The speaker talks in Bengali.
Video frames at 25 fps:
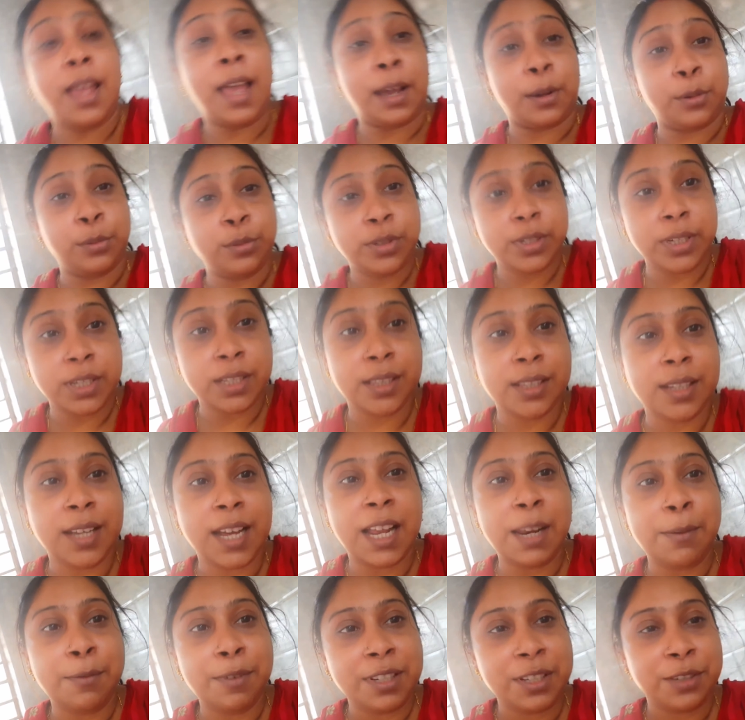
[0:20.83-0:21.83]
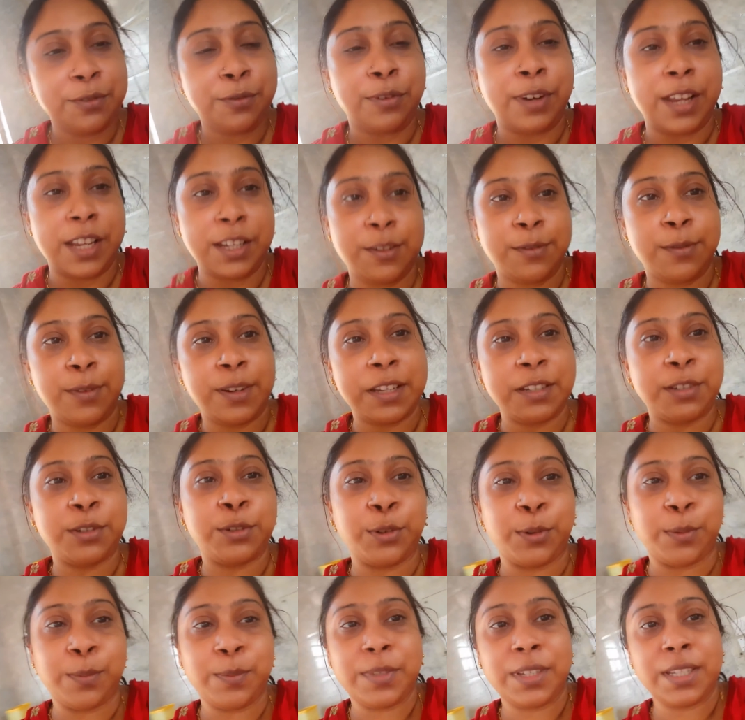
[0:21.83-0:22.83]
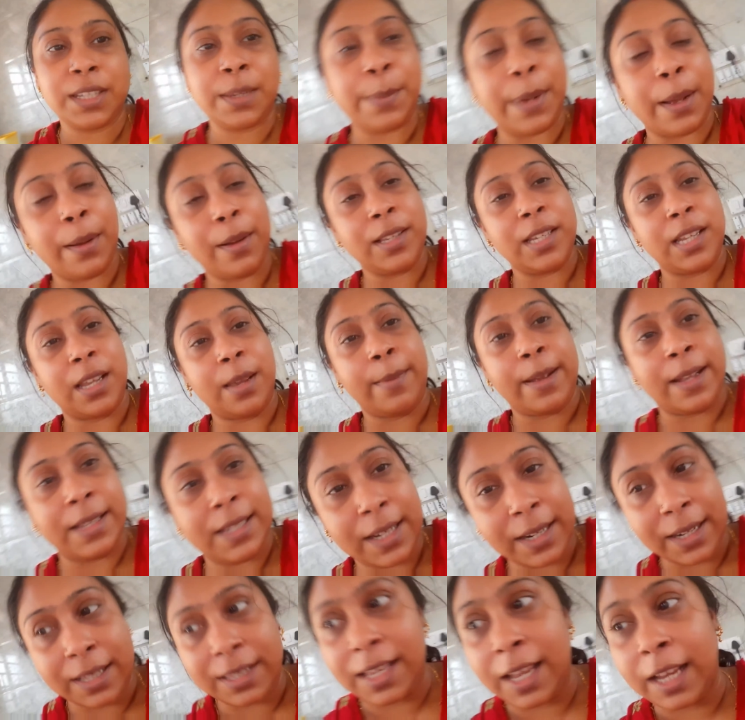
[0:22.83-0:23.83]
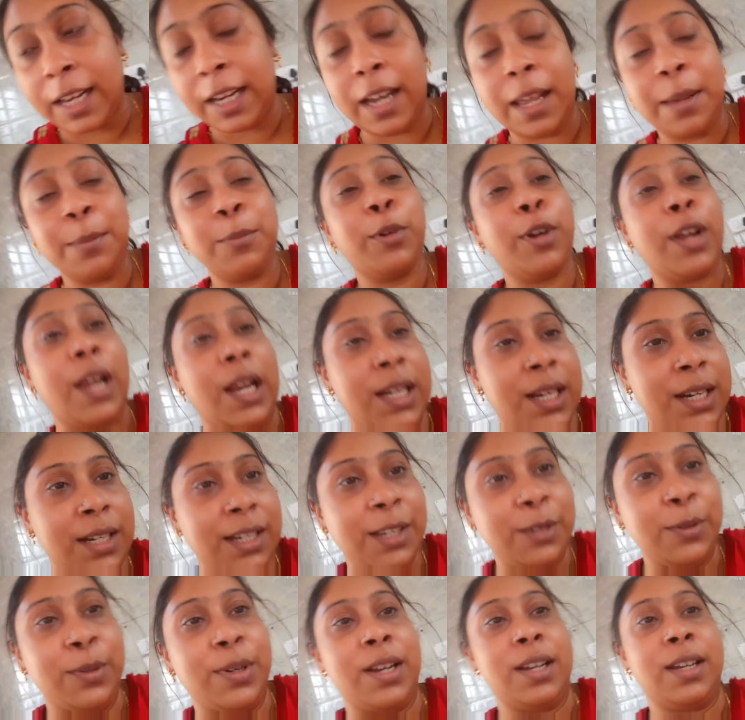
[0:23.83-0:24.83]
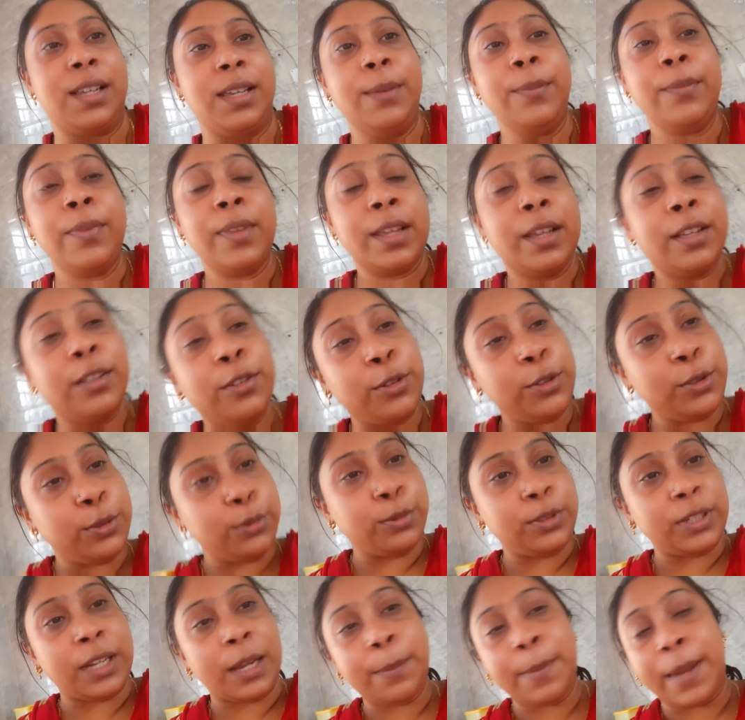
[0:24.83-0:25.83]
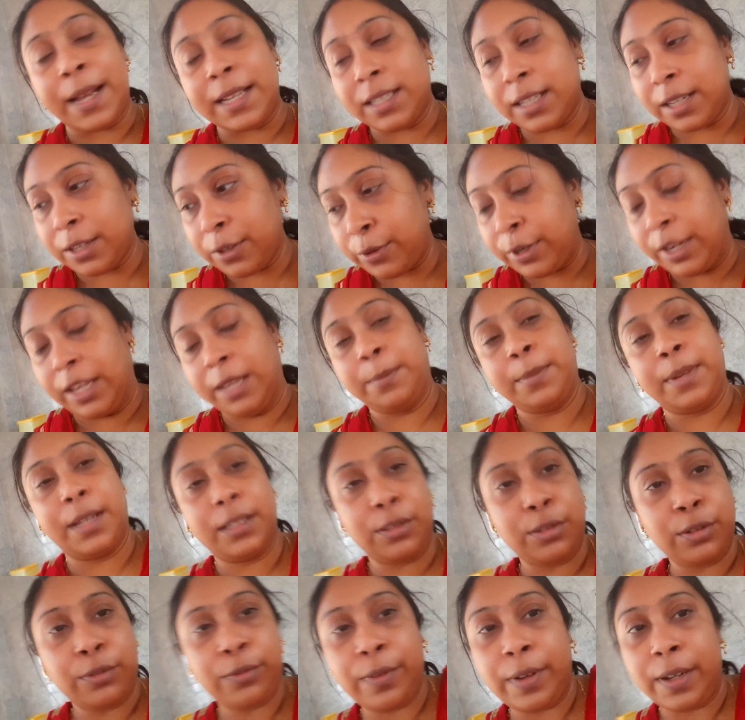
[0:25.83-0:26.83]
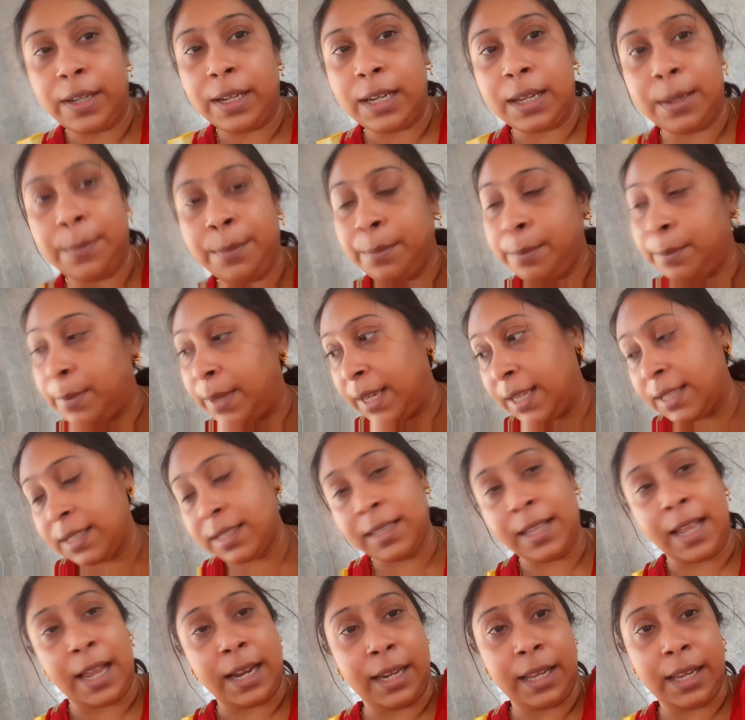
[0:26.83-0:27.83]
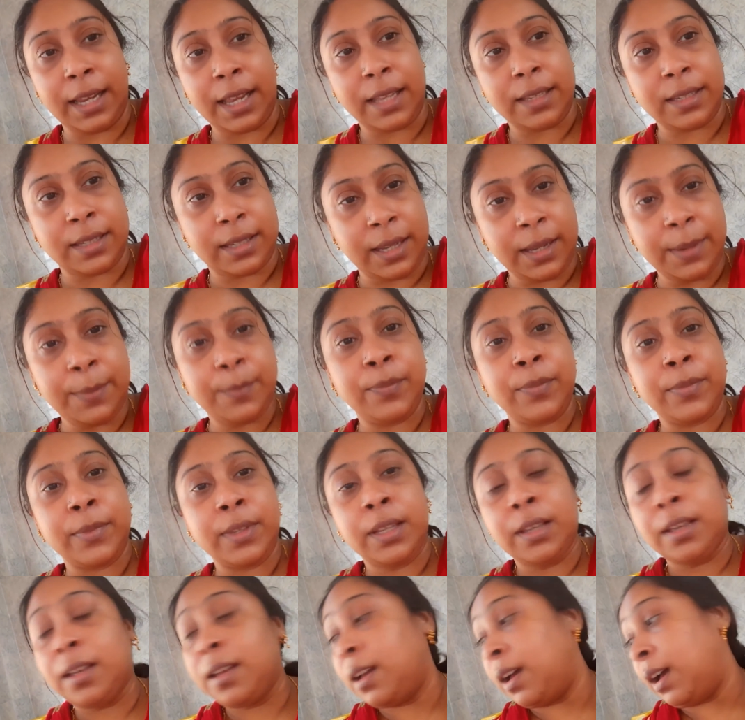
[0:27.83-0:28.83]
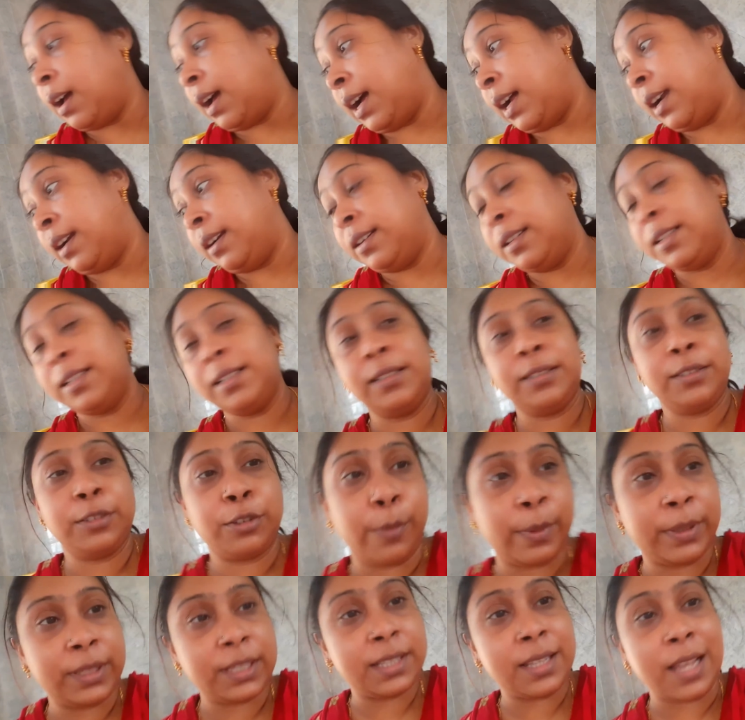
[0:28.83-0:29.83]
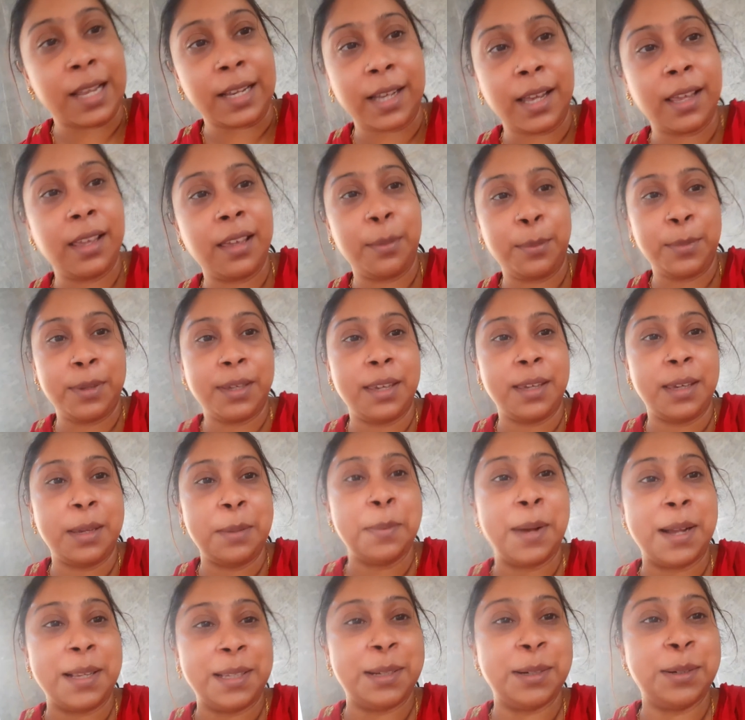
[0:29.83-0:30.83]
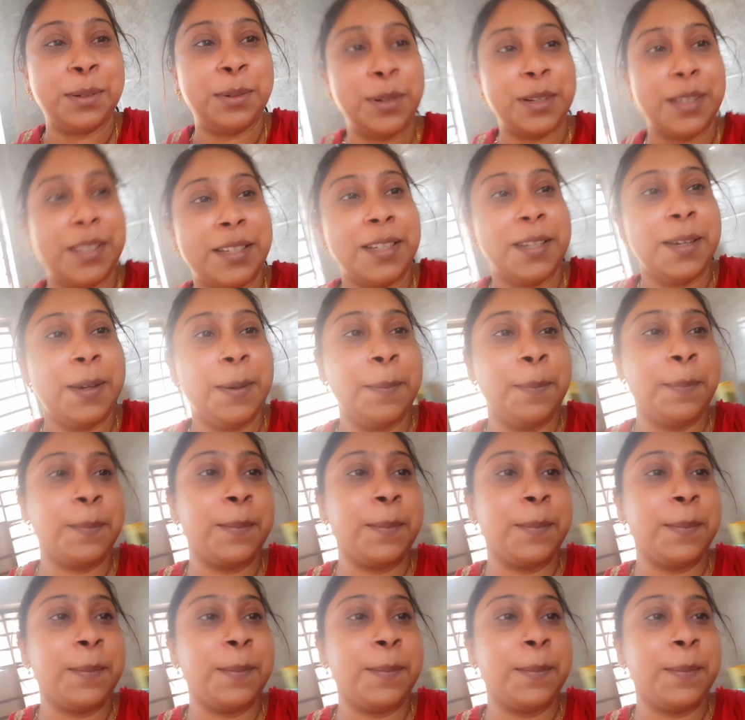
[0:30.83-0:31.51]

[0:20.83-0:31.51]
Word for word: এখন শীতকাল বেশ ফ্রেশ ফ্রেশ সবজি পাওয়া যায় বাজারে দেখলেই মনে হয় এটা নিই ওটা নিই তো টুকটাক বাজার করে এইমাত্র ফিরলাম মেয়ে স্নানে গেছে আর তোমাদের দেখাই আমি কি কি বাজার করেছি